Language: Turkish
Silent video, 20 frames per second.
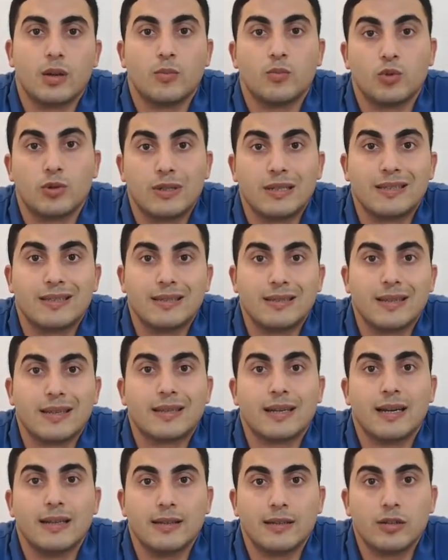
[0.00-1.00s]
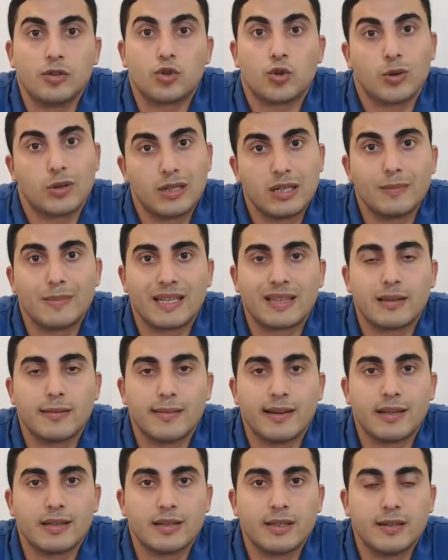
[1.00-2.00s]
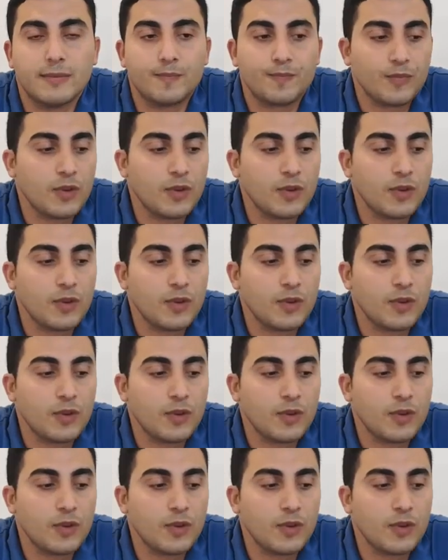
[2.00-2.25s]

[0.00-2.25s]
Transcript: Bu krizin detayları çok kıymetli bence.